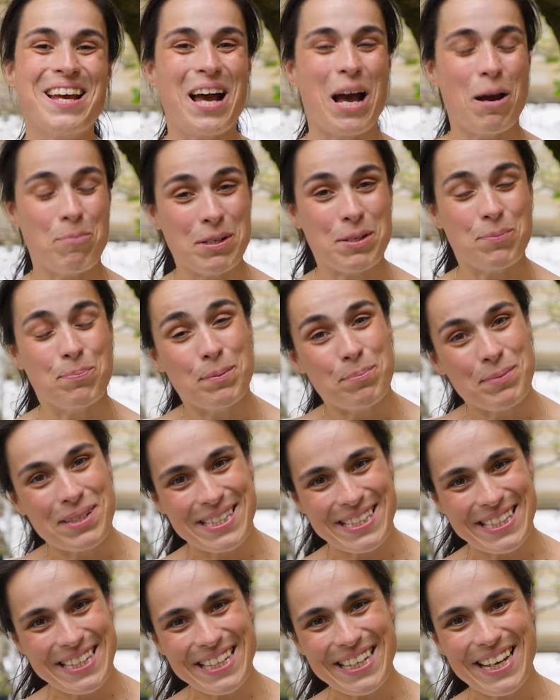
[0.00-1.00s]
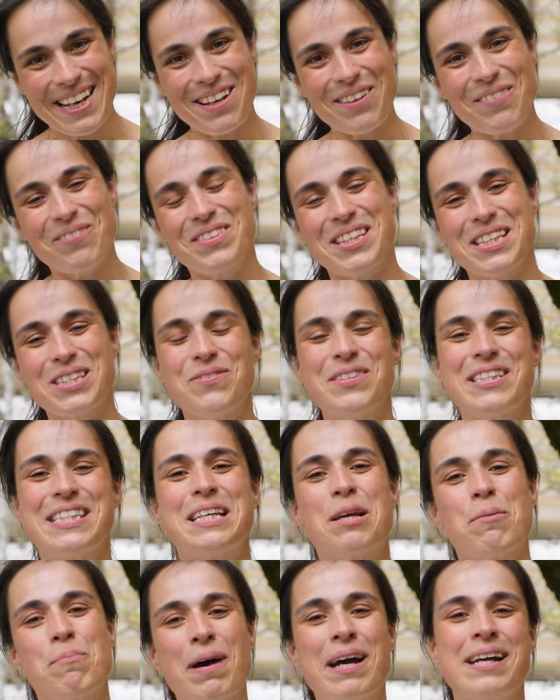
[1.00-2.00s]
Aber ich bin mir sicher, dass wir sie
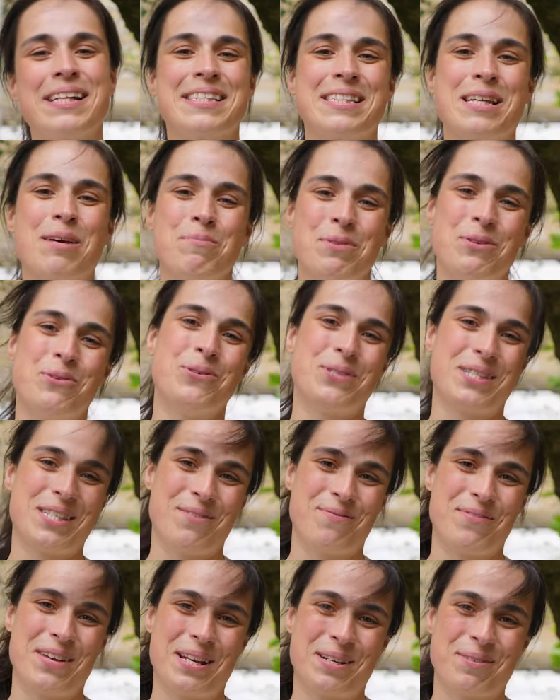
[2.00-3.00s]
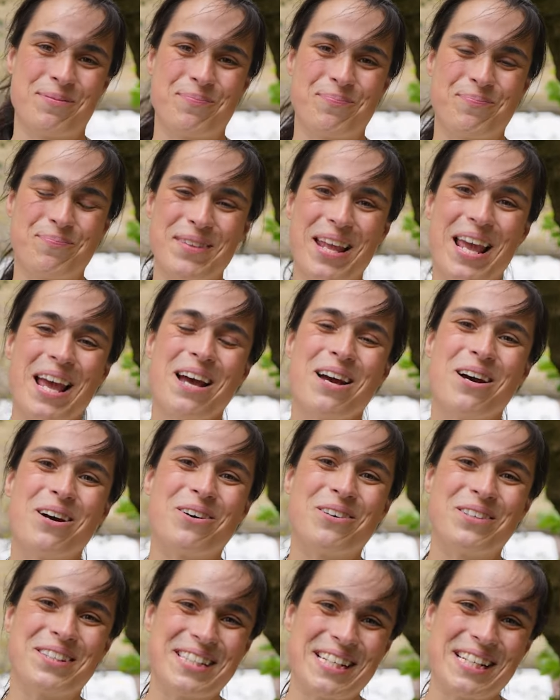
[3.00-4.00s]
gemeinsam lösen werden.
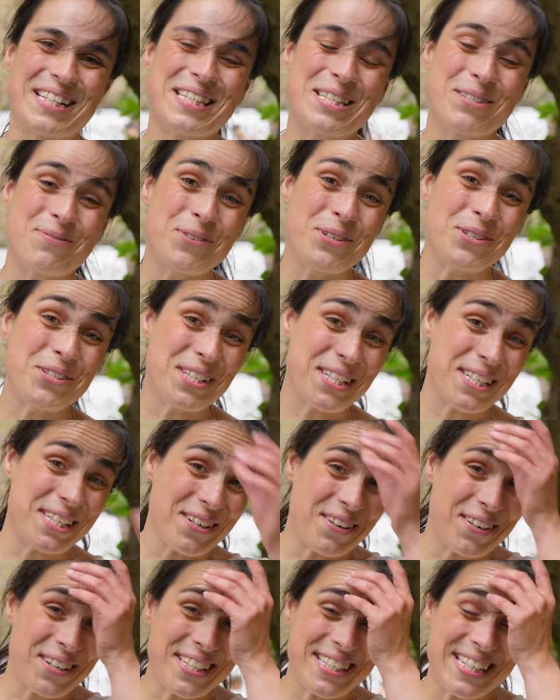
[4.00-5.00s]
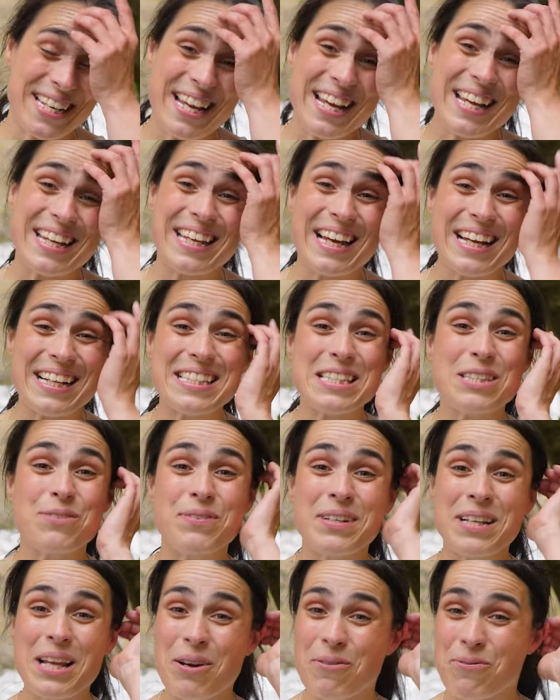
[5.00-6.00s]
Und jetzt wünsche ich euch ganz
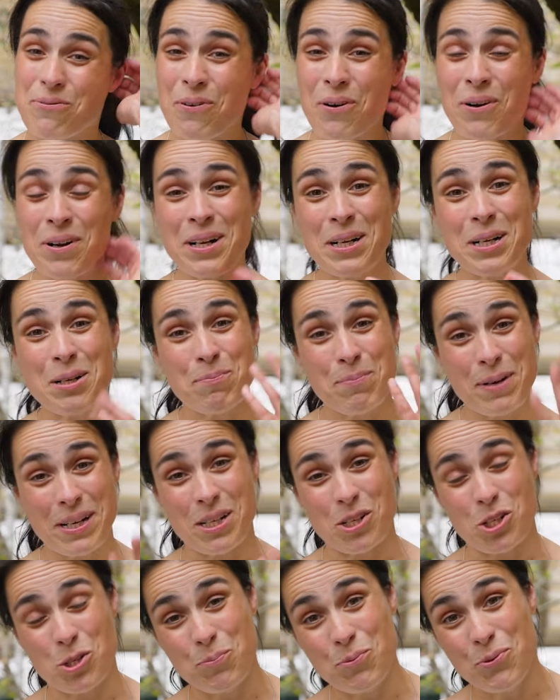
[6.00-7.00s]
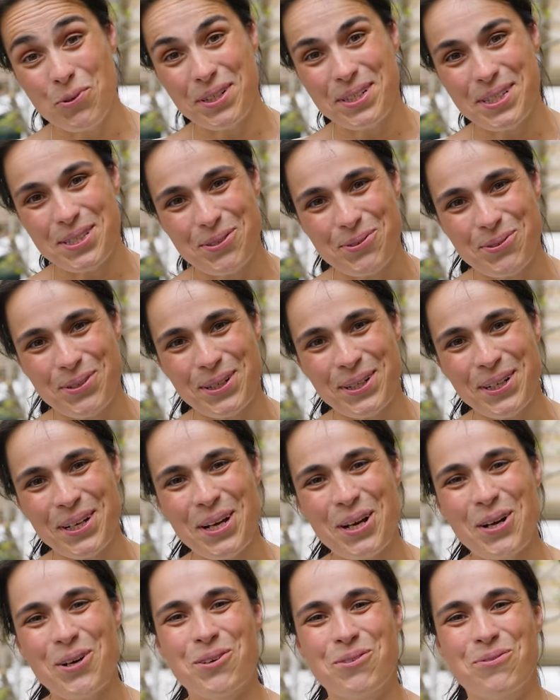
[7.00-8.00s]
viel Erfolg bei der Spurensuche
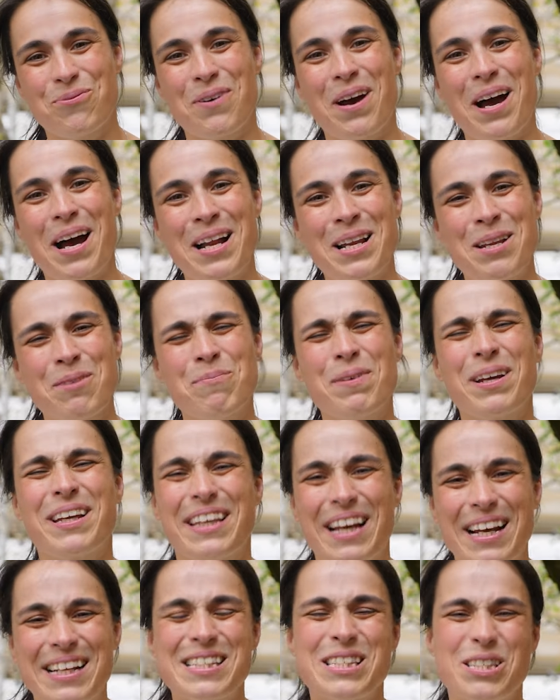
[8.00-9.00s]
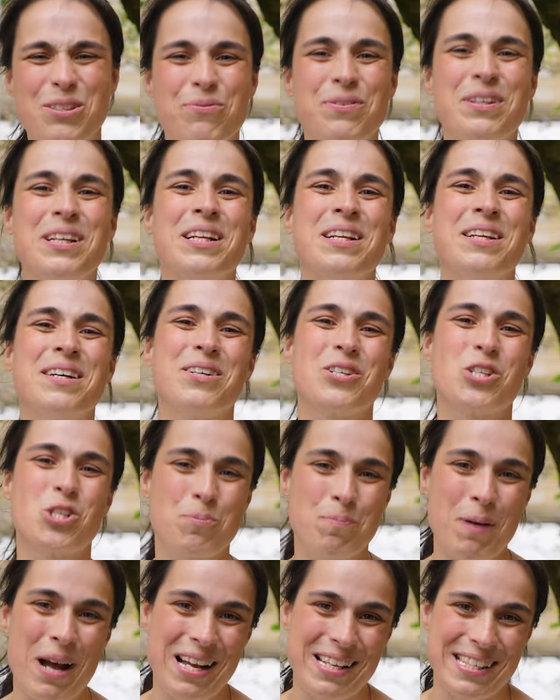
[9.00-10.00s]
und vor allem ganz viel
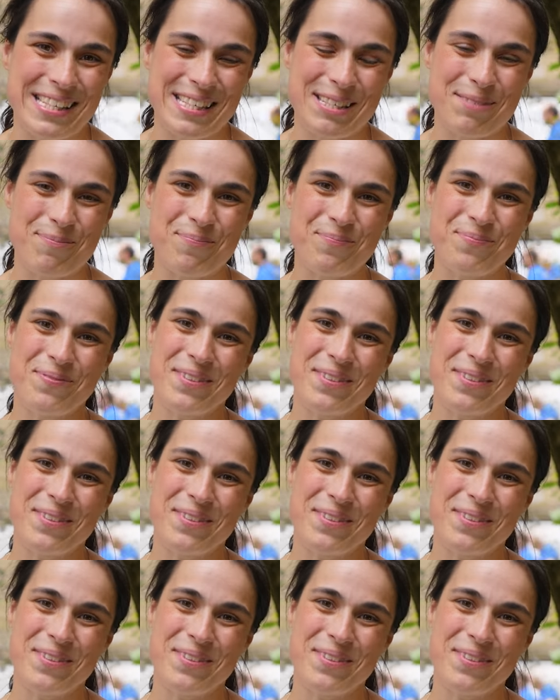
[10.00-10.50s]
Spaß.